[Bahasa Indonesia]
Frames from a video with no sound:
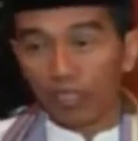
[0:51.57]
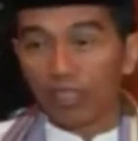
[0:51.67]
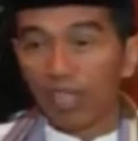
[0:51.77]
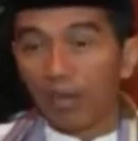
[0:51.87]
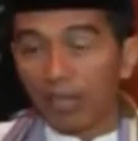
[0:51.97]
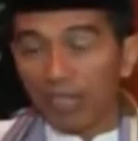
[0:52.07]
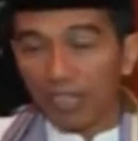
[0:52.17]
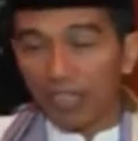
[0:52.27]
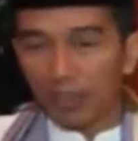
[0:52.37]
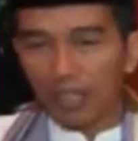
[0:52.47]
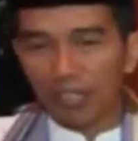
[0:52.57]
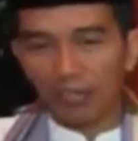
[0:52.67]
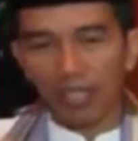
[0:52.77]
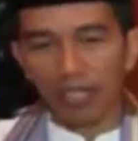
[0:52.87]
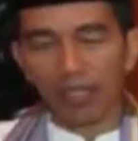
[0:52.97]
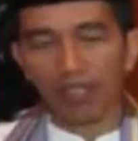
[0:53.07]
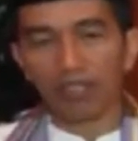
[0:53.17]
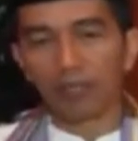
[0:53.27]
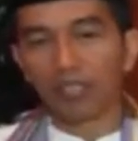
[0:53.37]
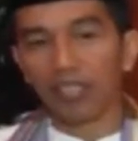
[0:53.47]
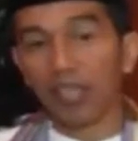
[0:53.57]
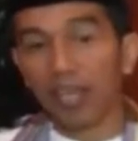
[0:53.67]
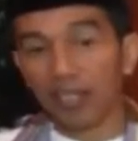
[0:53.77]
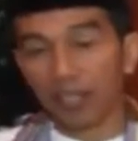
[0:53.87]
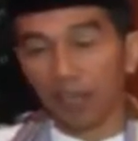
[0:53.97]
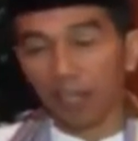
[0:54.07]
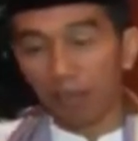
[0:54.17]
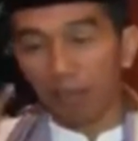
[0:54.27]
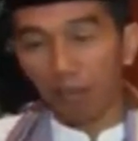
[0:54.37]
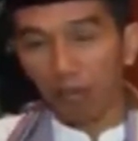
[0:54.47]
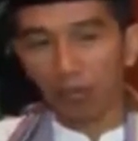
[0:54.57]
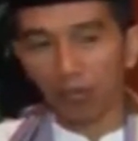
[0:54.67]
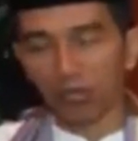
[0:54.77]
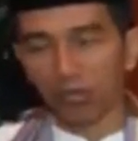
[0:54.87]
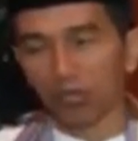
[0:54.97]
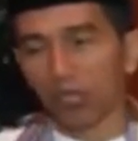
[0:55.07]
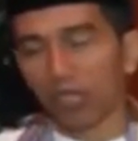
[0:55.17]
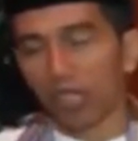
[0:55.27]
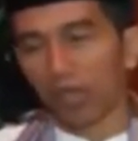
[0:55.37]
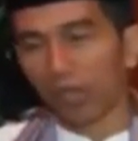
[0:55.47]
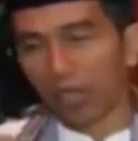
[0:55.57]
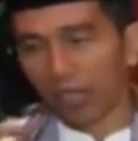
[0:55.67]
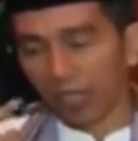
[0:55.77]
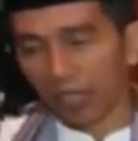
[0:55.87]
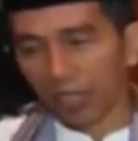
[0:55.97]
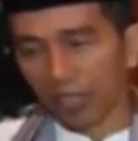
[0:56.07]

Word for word: Sehingga manajemennya juga lebih jelas kalau ada pool apa yang